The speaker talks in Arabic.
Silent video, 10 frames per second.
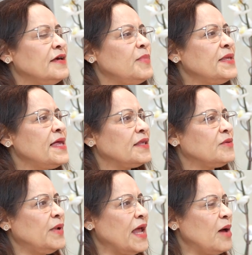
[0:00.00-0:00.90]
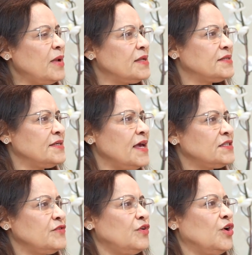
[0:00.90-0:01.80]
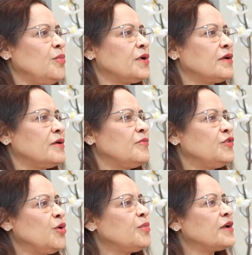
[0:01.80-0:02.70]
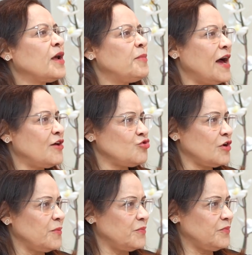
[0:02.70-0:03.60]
بدأت بالعمل السياسي في العمر في عمر الرابع عشرة